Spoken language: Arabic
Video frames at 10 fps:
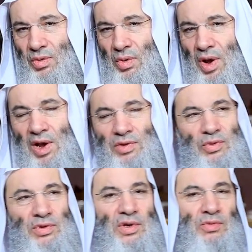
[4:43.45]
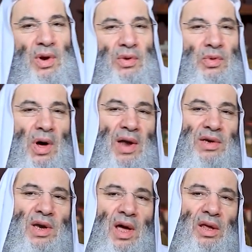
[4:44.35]
ولا توجد له
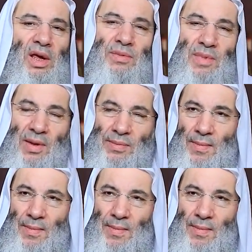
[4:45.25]
أدنى قيمة